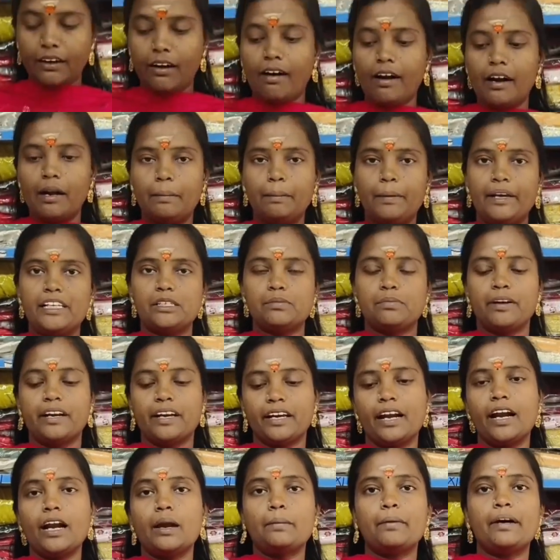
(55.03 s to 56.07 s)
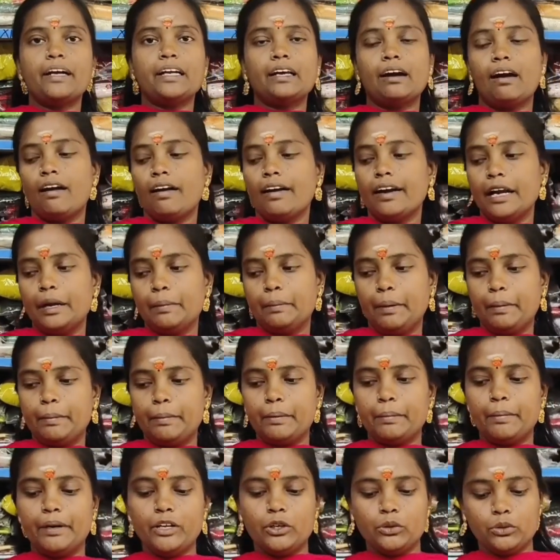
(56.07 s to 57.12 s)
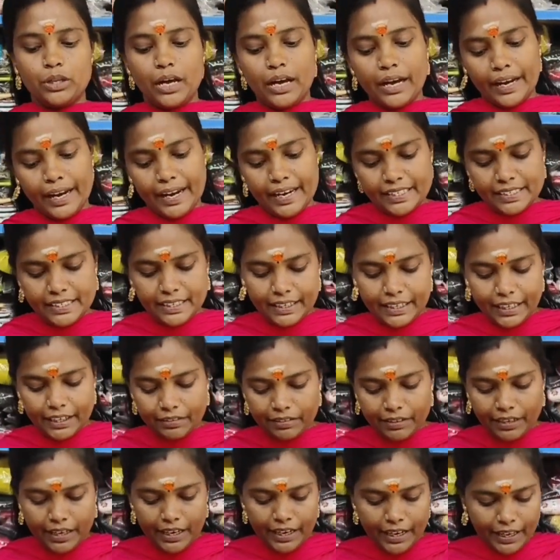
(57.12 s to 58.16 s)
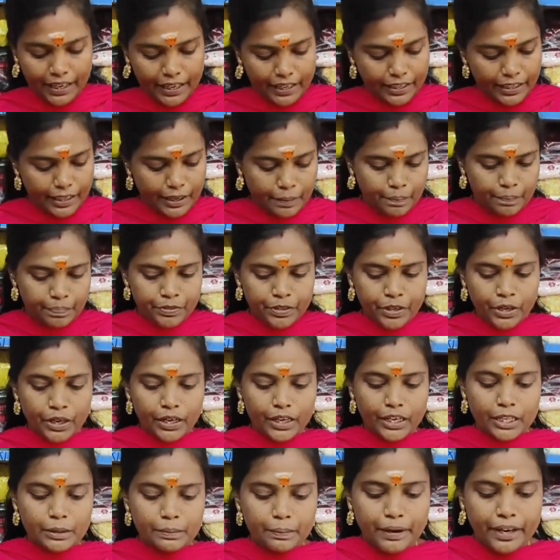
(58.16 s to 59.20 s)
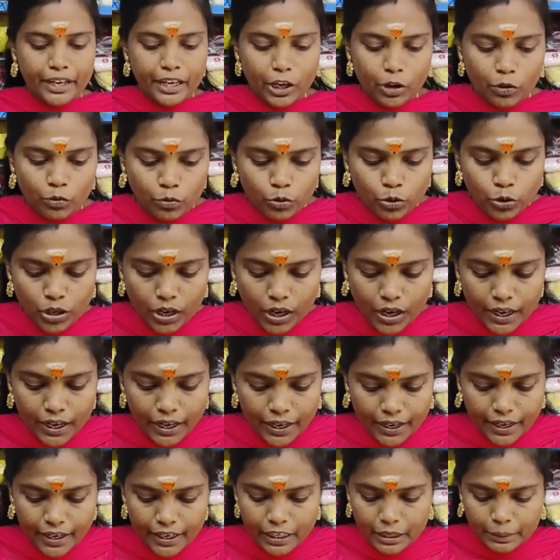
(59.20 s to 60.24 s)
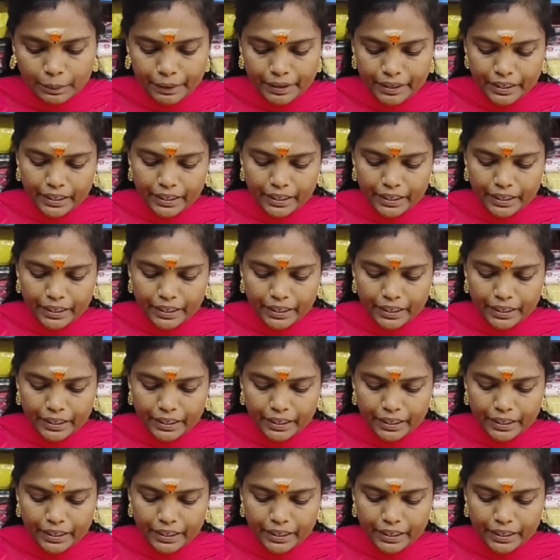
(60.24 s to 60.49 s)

ஆர்டர் பிளேஸ் பண்ணிக்கலாம் நம்மக்கிட்ட ஆன்லைன் பேமெண்ட் மட்டும் தான் கேஷ் ஆன் டெலிவரி கிடையாது இது பாருங்க எவ்வளோ ஒரு அழகா இருக்கு பாருங்க